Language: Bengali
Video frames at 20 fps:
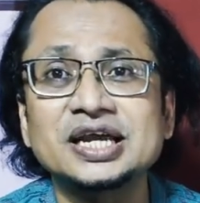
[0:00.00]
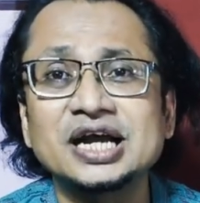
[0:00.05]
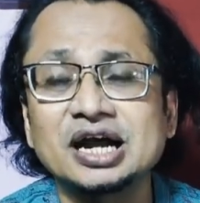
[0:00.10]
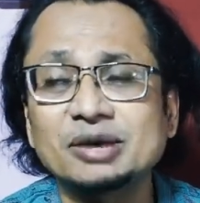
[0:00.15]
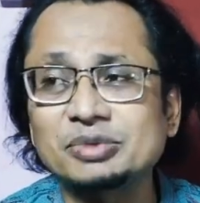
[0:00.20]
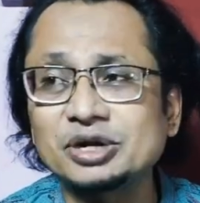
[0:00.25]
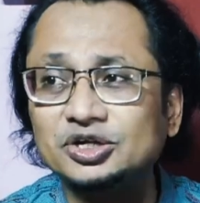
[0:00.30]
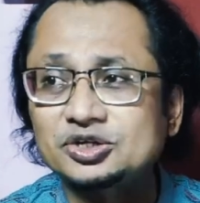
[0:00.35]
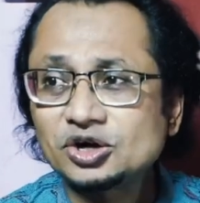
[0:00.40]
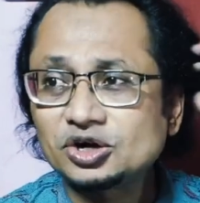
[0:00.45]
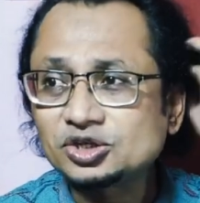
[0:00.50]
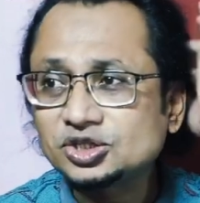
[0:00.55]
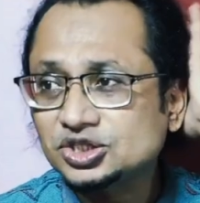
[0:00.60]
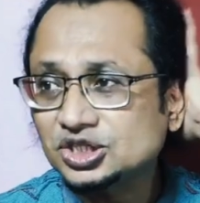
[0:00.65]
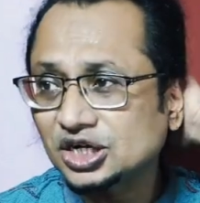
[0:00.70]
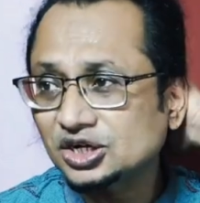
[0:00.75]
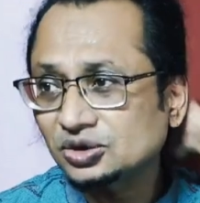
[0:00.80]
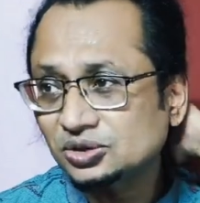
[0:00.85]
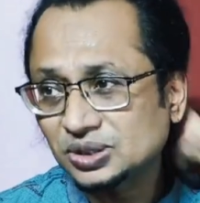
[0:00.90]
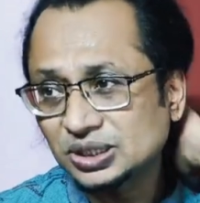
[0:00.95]
আমরা
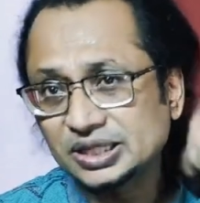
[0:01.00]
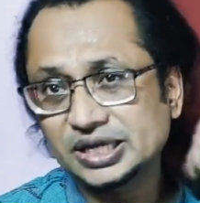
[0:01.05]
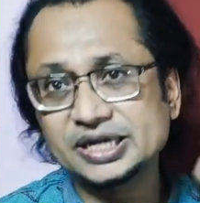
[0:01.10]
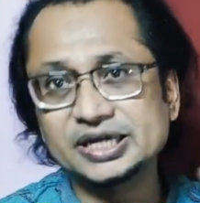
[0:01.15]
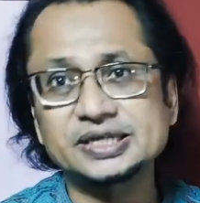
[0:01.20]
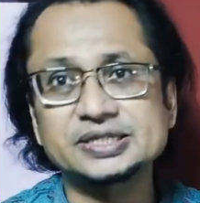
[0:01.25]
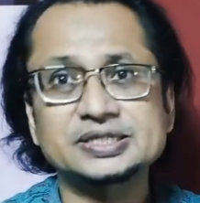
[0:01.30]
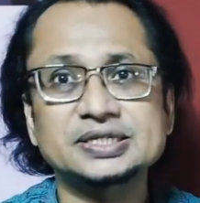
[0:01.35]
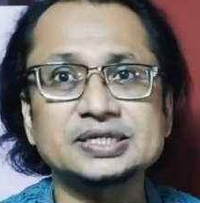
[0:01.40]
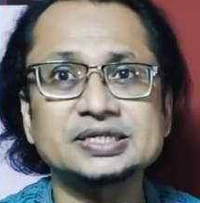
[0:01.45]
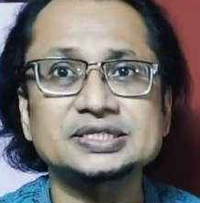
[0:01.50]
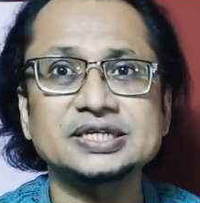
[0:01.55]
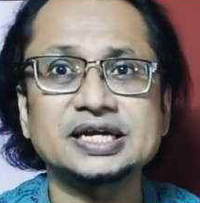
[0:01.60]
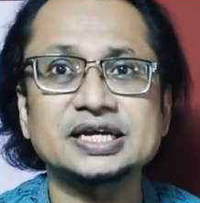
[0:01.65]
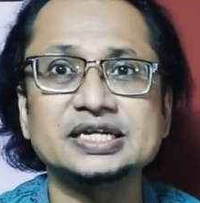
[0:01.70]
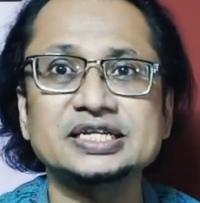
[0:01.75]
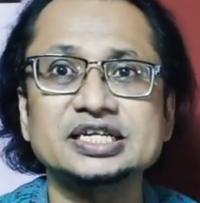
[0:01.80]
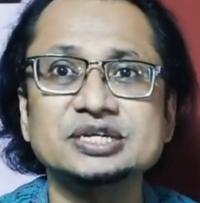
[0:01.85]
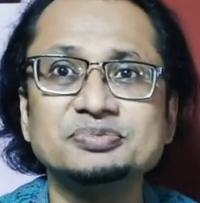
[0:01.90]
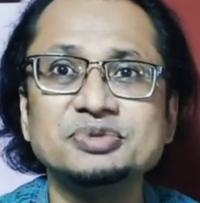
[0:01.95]
টর্চার্ড হতে দেখেছি যাকে
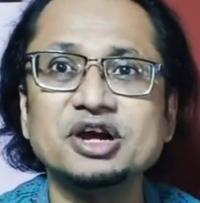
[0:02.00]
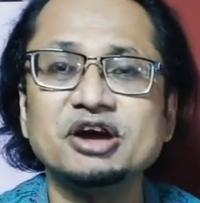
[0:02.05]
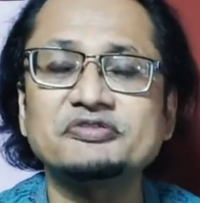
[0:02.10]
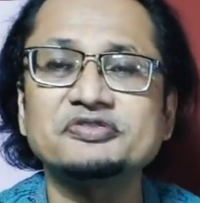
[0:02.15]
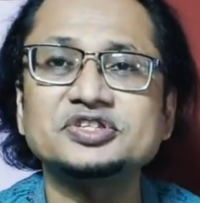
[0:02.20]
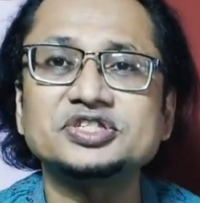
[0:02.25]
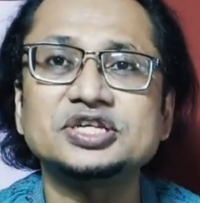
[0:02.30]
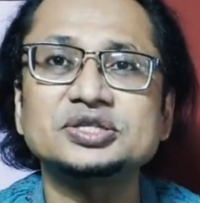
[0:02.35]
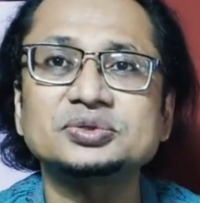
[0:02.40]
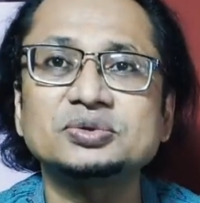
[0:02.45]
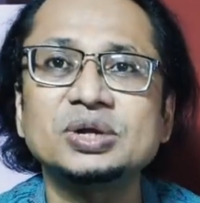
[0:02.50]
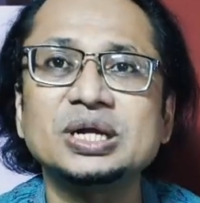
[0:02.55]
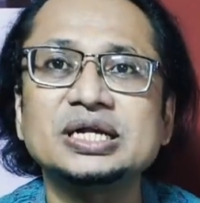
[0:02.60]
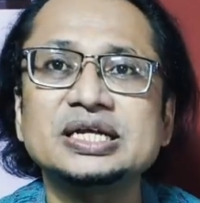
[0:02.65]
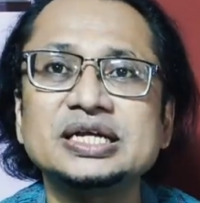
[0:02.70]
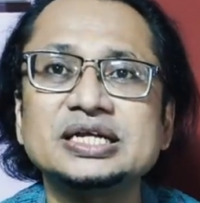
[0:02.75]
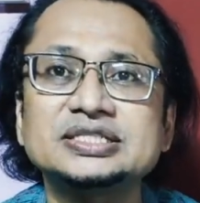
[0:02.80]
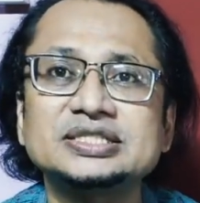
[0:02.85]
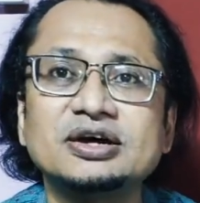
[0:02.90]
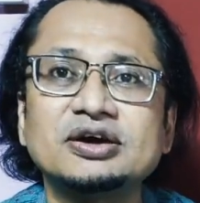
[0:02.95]
ডিবি অফিসে তুলে
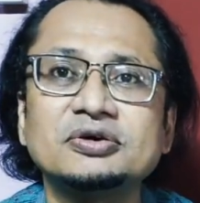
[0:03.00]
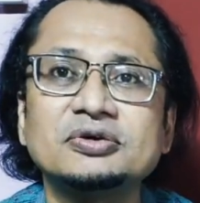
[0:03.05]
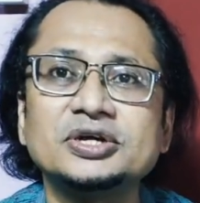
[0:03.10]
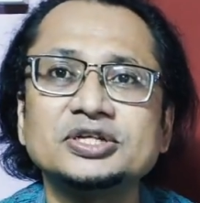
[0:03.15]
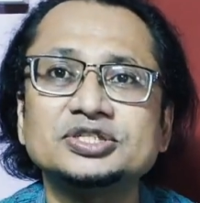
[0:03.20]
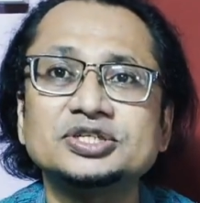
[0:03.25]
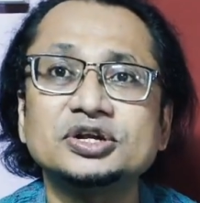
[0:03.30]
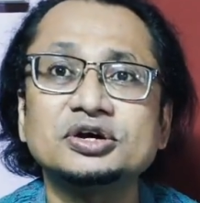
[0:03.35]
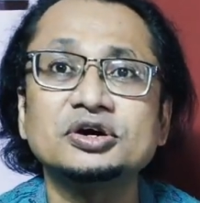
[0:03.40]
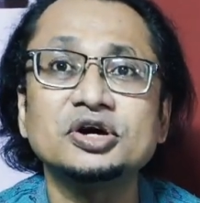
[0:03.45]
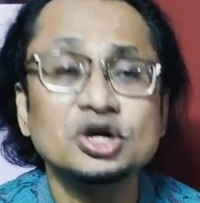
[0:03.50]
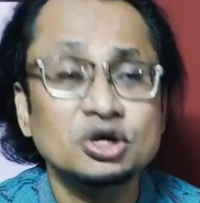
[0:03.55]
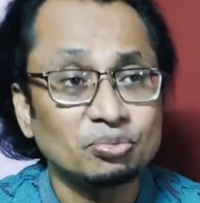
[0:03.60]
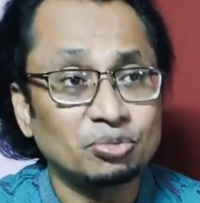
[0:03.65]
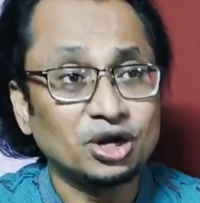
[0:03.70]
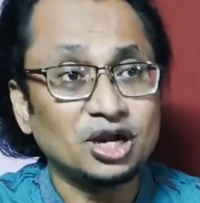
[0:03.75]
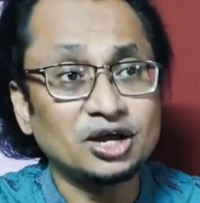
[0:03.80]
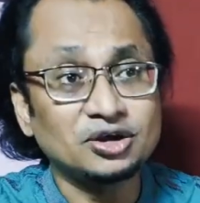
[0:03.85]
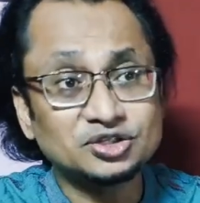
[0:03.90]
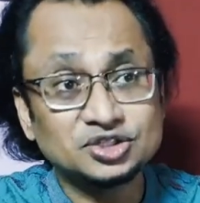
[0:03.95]
নিয়ে যাওয়া হয়েছিল
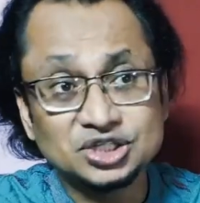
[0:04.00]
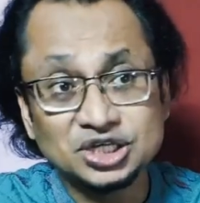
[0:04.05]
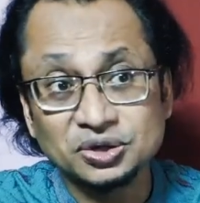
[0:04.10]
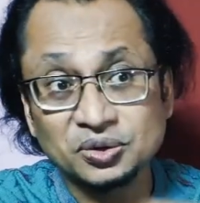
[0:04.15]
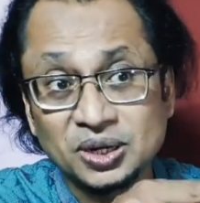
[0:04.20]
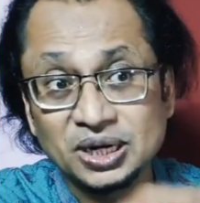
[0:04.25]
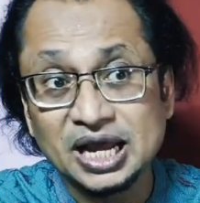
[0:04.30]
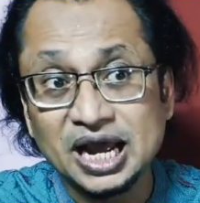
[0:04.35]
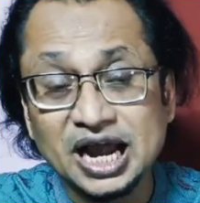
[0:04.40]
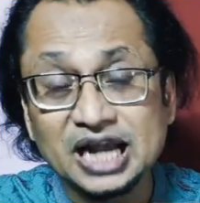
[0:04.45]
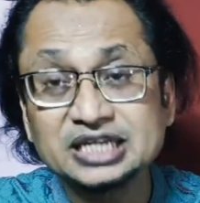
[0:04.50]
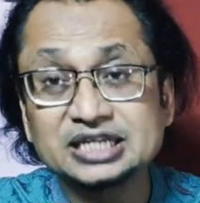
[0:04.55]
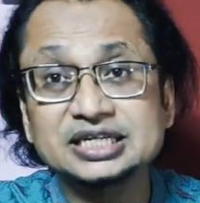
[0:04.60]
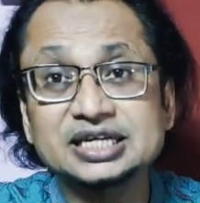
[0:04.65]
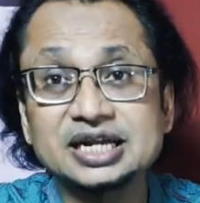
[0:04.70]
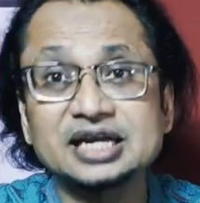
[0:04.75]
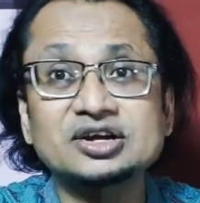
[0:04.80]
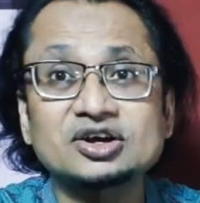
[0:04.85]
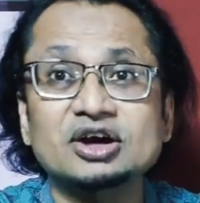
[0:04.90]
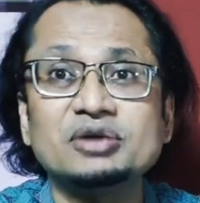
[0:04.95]
বলা হচ্ছে ওখানে আটকে
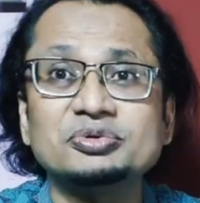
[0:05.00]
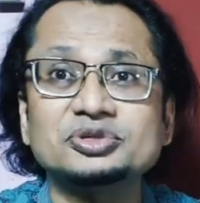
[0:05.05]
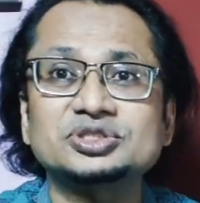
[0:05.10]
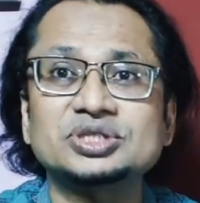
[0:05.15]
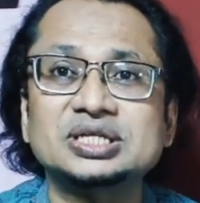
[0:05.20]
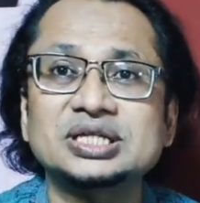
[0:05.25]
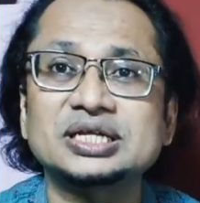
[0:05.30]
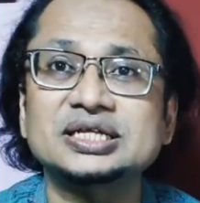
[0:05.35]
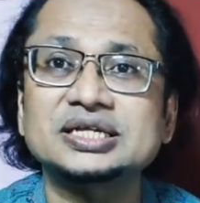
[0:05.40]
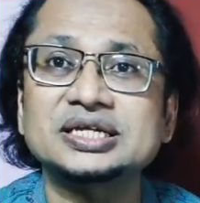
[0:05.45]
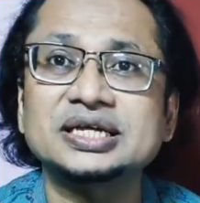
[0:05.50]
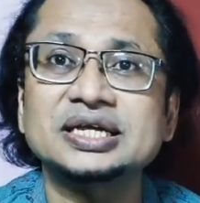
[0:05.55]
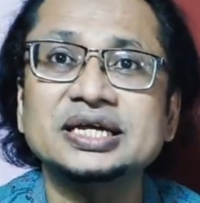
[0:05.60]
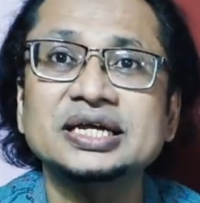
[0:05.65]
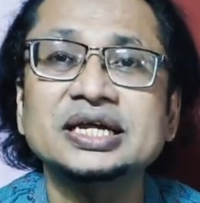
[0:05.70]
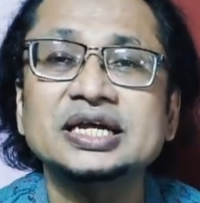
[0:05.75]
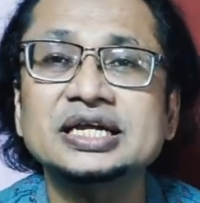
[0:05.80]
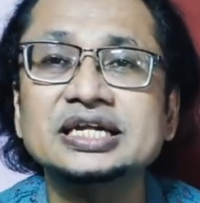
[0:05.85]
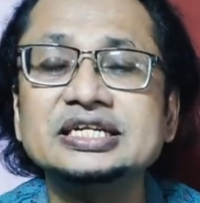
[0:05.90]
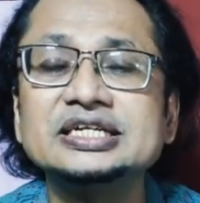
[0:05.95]
রাখা অবস্থায় তাদেরকে
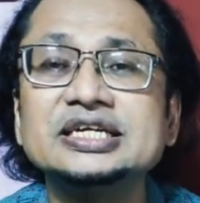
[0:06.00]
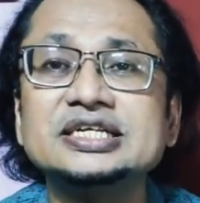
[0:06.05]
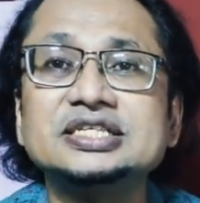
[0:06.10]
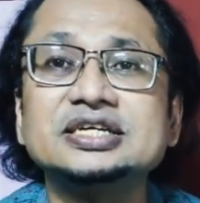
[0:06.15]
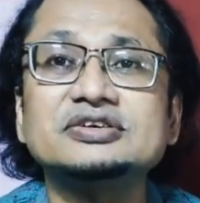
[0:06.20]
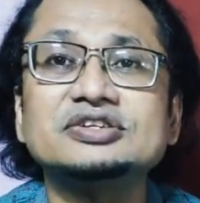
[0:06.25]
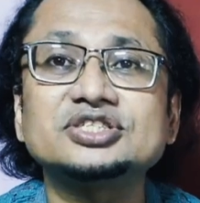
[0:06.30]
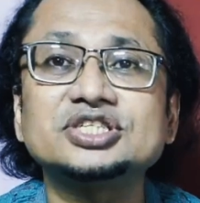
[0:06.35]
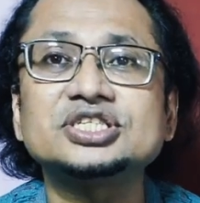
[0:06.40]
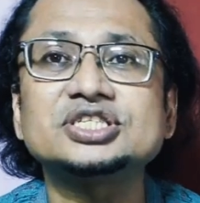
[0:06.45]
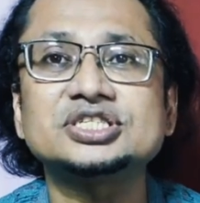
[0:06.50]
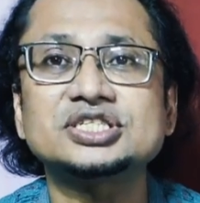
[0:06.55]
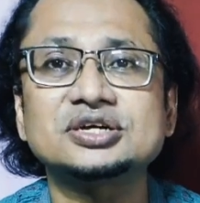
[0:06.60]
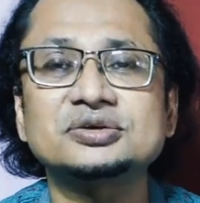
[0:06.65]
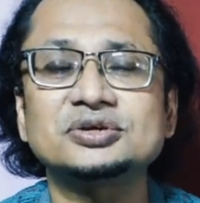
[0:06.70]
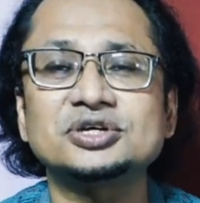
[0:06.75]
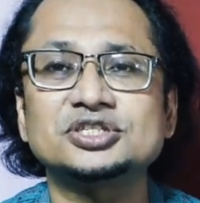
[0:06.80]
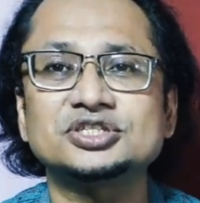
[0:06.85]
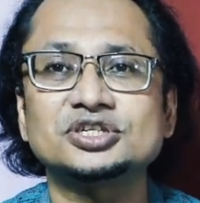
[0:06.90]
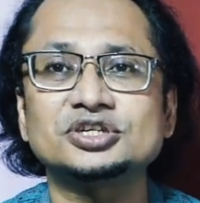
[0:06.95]
নিয়ে যাওয়ার চেষ্টা
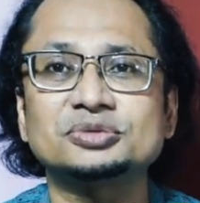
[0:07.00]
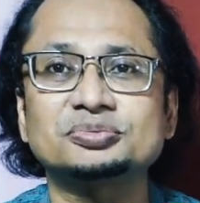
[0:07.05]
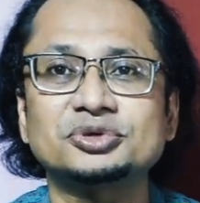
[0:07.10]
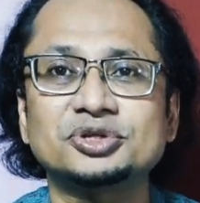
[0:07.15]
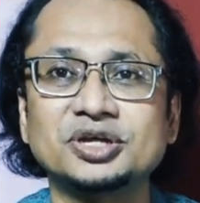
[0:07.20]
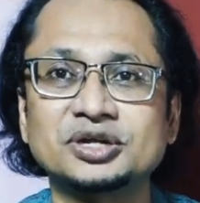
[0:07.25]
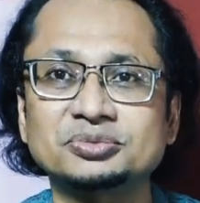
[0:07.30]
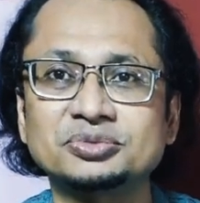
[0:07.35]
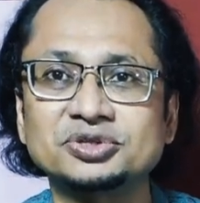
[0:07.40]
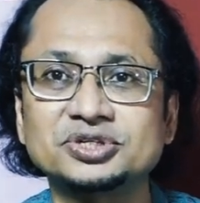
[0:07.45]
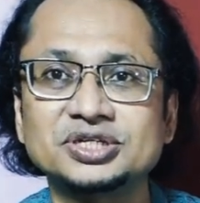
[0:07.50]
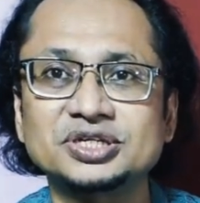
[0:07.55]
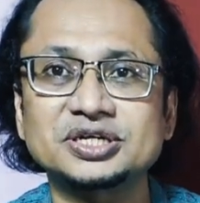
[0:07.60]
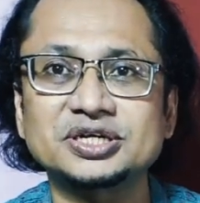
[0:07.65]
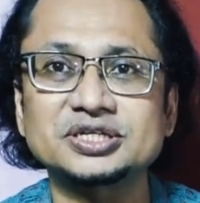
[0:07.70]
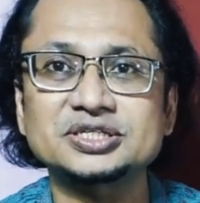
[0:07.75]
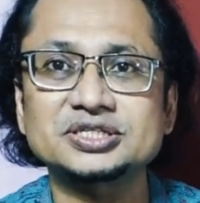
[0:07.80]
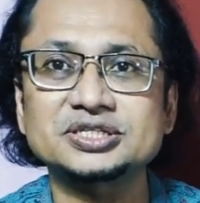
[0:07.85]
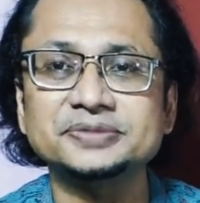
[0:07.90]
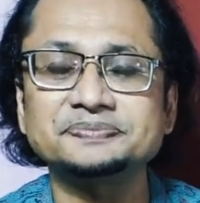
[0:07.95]
হয়েছিল প্রধানমন্ত্রীর কাছে